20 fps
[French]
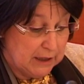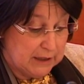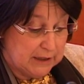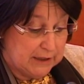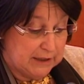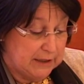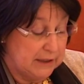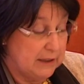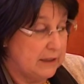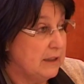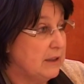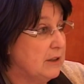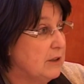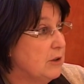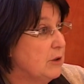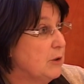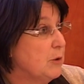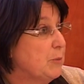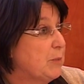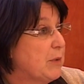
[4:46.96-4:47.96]
qui
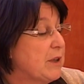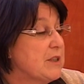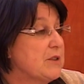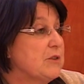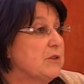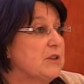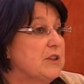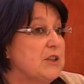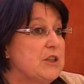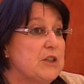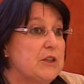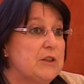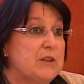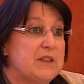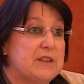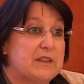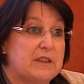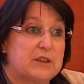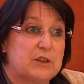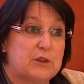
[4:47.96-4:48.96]
présentaient
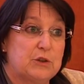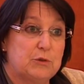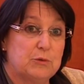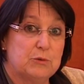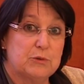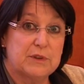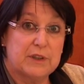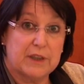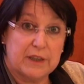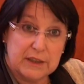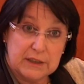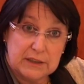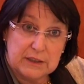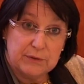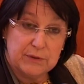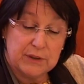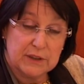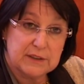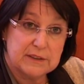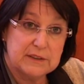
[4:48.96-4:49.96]
des actions très
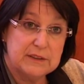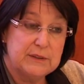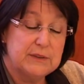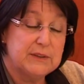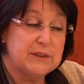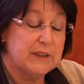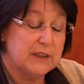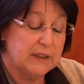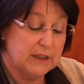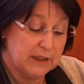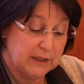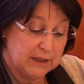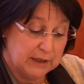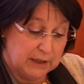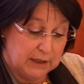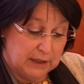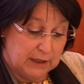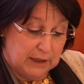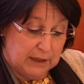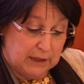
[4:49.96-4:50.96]
diversifiées,
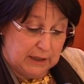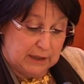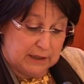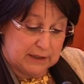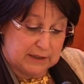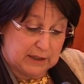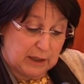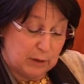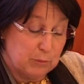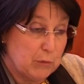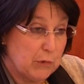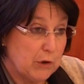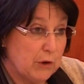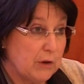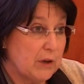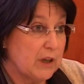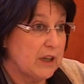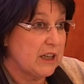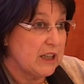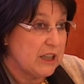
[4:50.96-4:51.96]

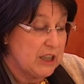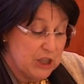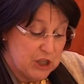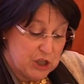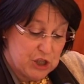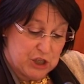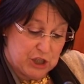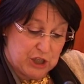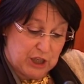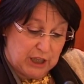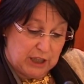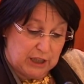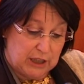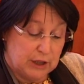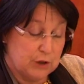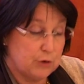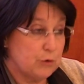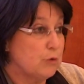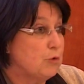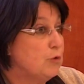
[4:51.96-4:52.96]
extrêmement riches
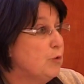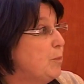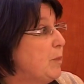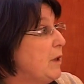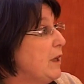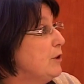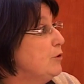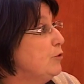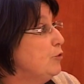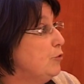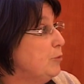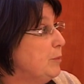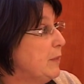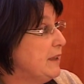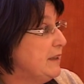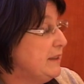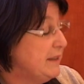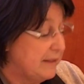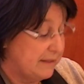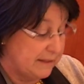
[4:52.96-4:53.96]
et surtout pleines
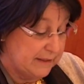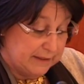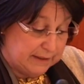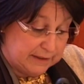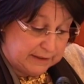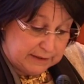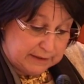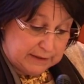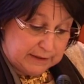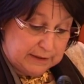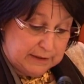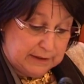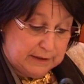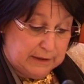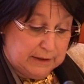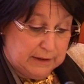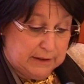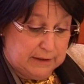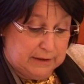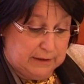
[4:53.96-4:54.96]
d'humanité.
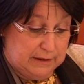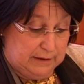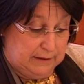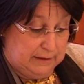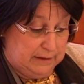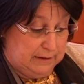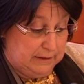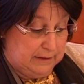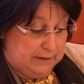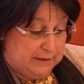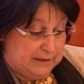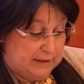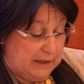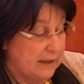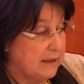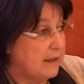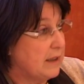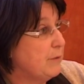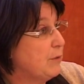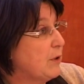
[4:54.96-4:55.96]
Euh, ça a
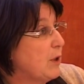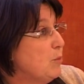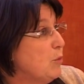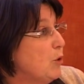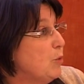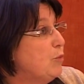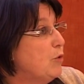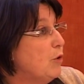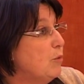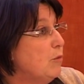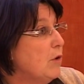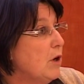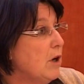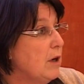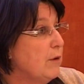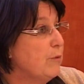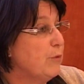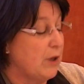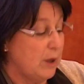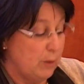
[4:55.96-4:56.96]
été vraiment pour
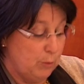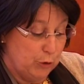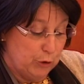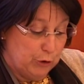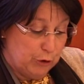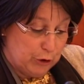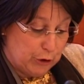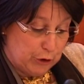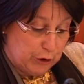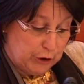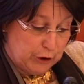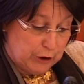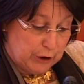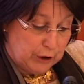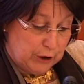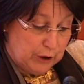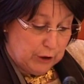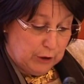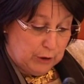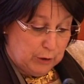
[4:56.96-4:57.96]
moi un vrai bonheur,
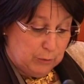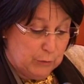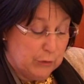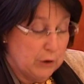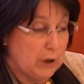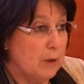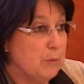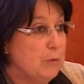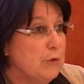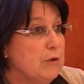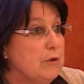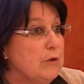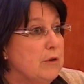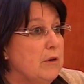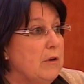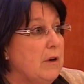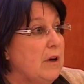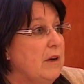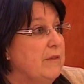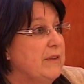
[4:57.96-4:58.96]
me
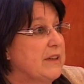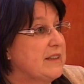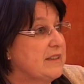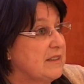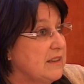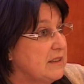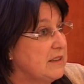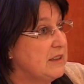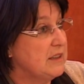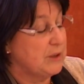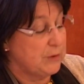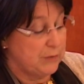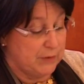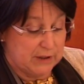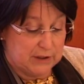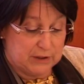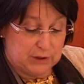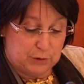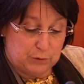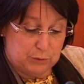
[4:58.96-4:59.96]
ramenant avec
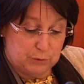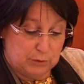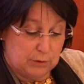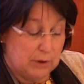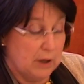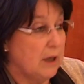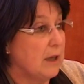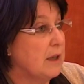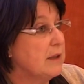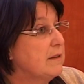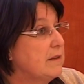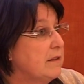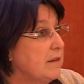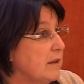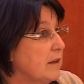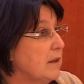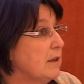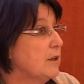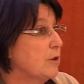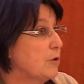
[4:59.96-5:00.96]
satisfaction à un
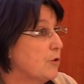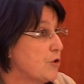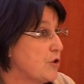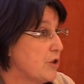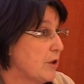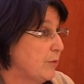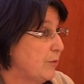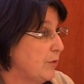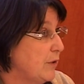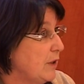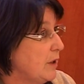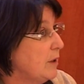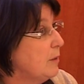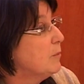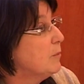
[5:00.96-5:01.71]
terrain que j'avais